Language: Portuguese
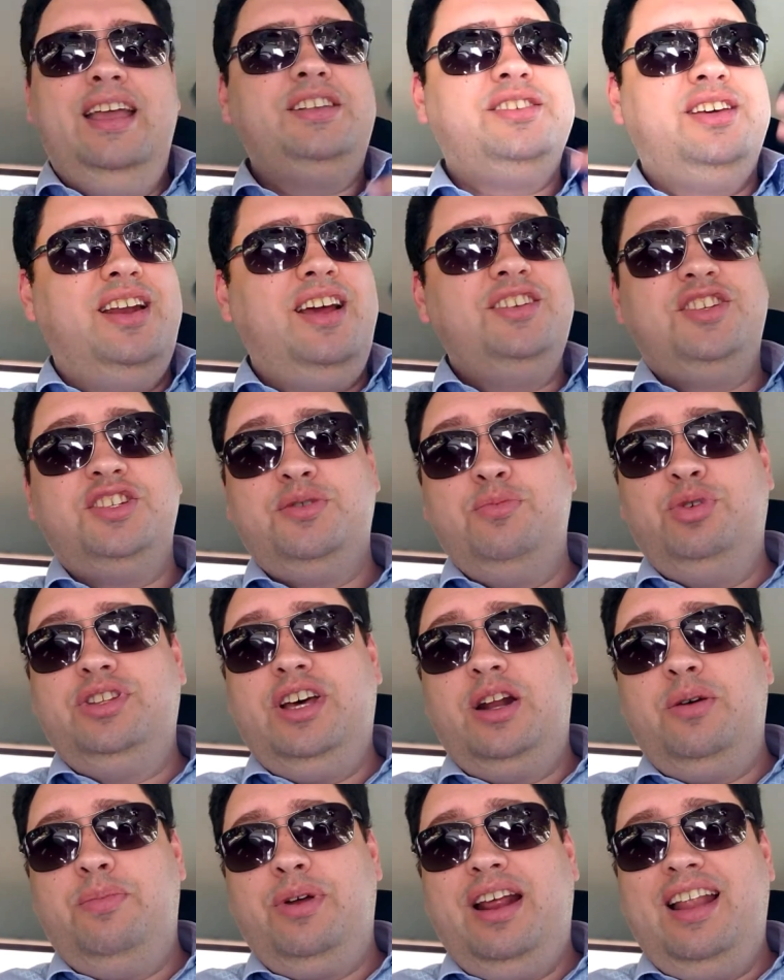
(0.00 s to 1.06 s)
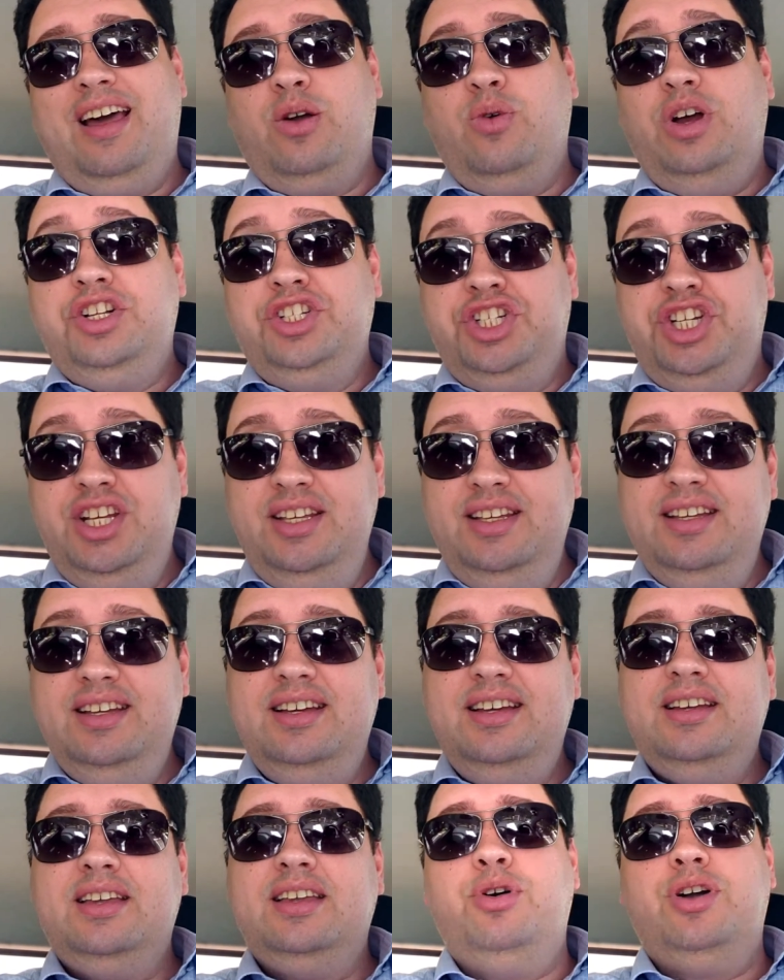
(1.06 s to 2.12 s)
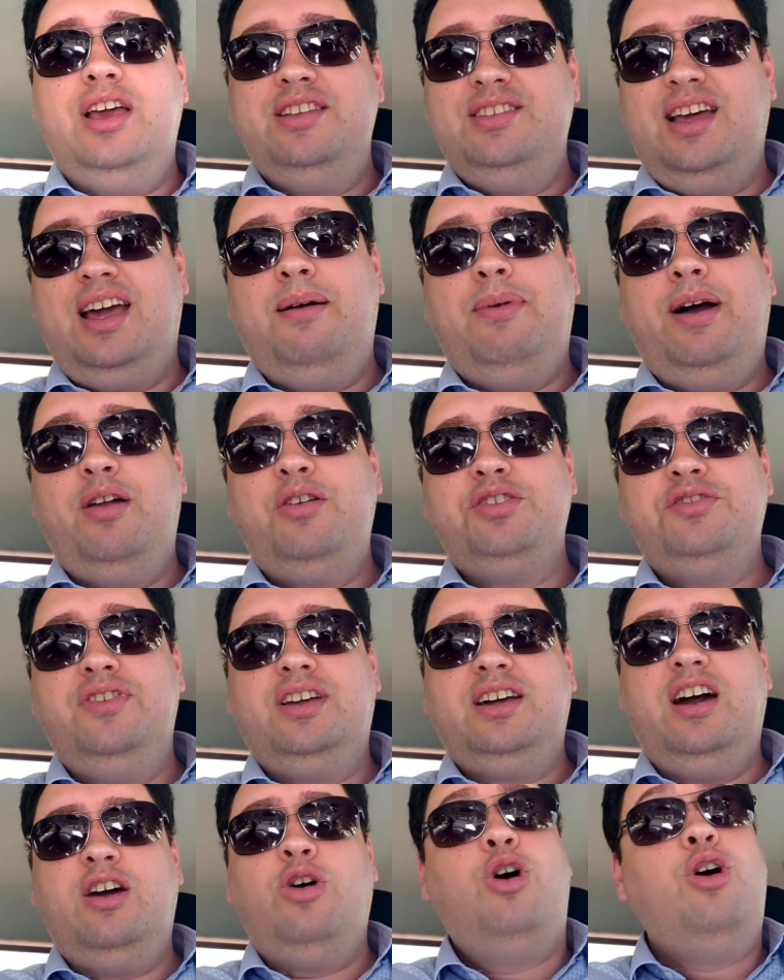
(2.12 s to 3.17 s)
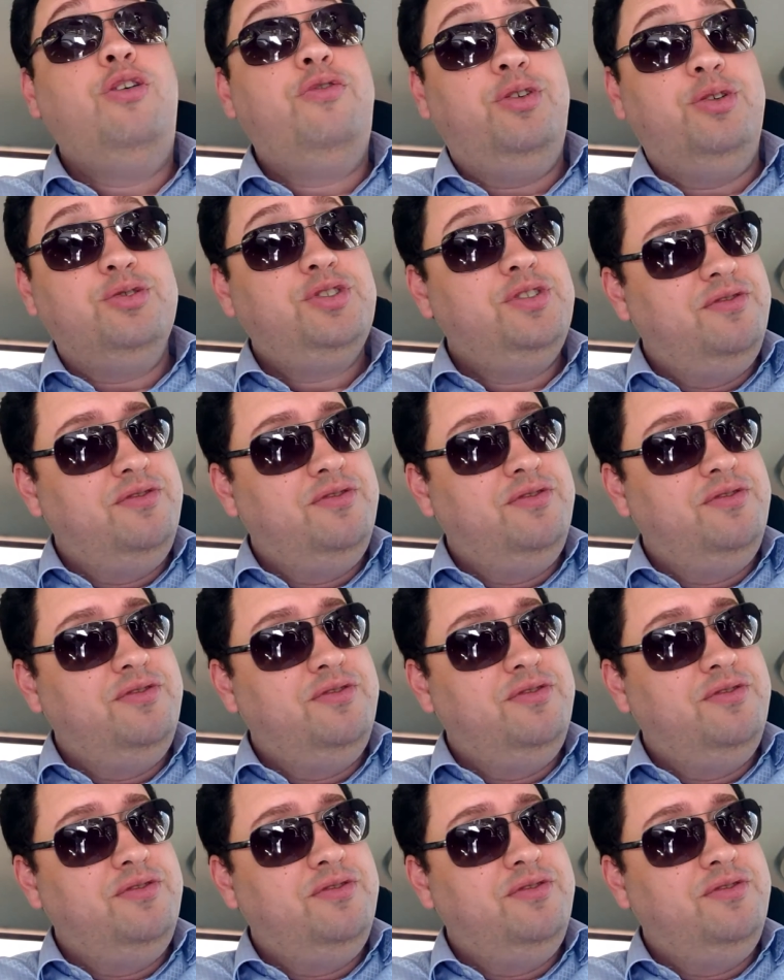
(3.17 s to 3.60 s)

E as crianças se mudaram para lá com a tia, porque eles acabaram de ficar órfãos,